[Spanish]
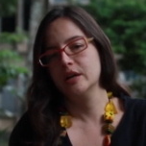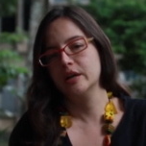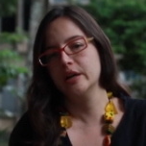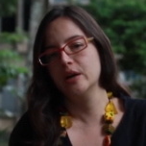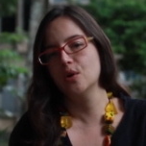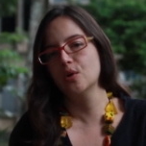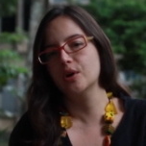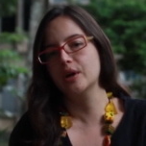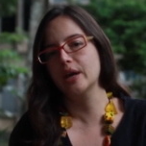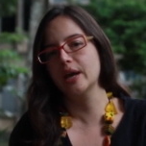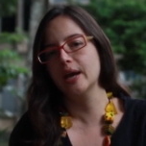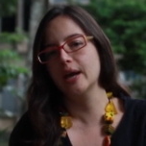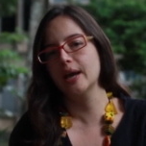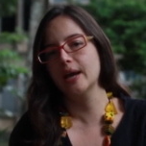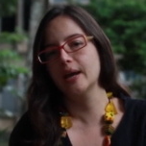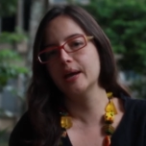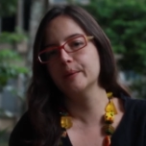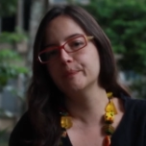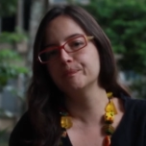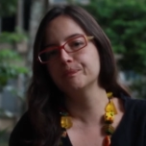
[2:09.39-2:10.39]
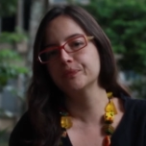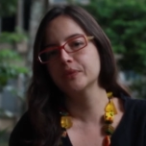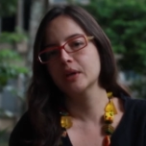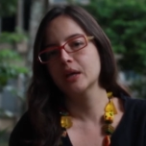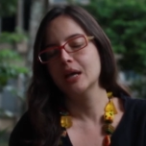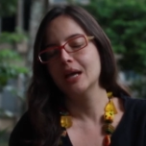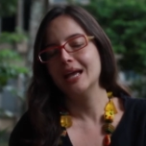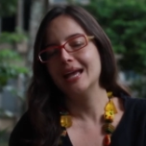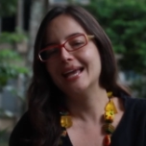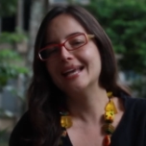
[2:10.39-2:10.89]
Creo que
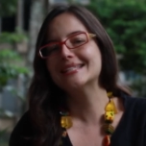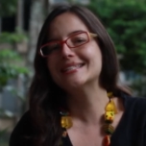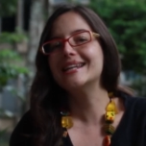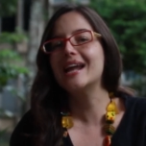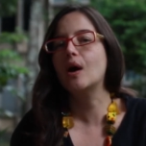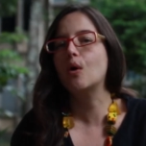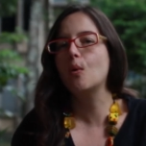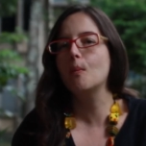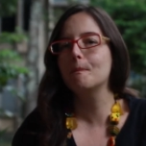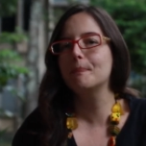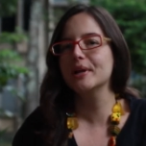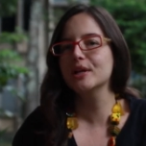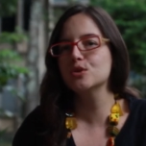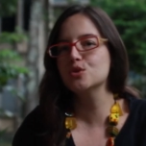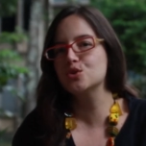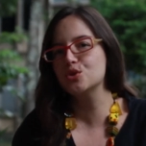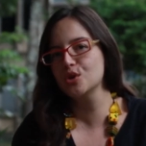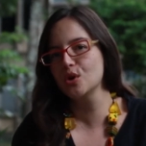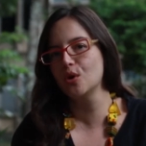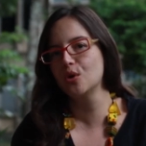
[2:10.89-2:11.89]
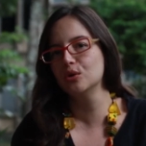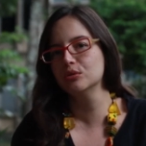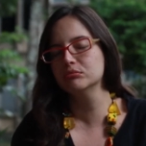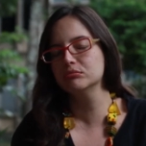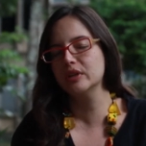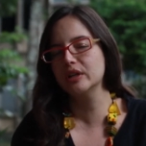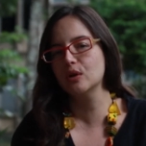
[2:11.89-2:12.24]
es la comprensión